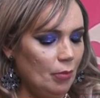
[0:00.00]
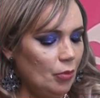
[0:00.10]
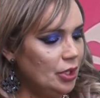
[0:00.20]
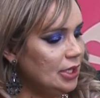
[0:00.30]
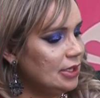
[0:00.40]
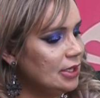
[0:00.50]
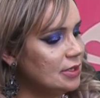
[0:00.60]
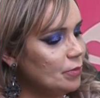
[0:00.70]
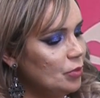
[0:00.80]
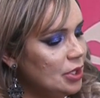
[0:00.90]
Muita,
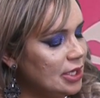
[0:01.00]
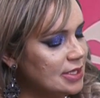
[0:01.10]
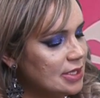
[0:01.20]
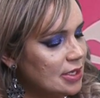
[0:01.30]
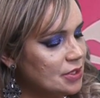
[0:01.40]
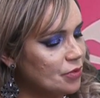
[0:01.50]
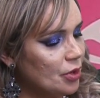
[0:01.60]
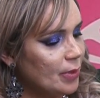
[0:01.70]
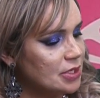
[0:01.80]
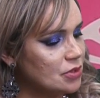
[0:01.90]
muitas
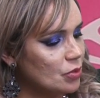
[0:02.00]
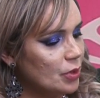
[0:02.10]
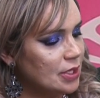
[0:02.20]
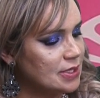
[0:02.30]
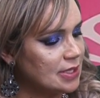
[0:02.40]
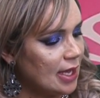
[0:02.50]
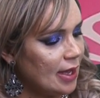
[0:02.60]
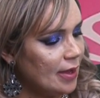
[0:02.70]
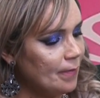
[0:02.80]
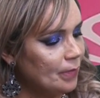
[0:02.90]
transformações, tá?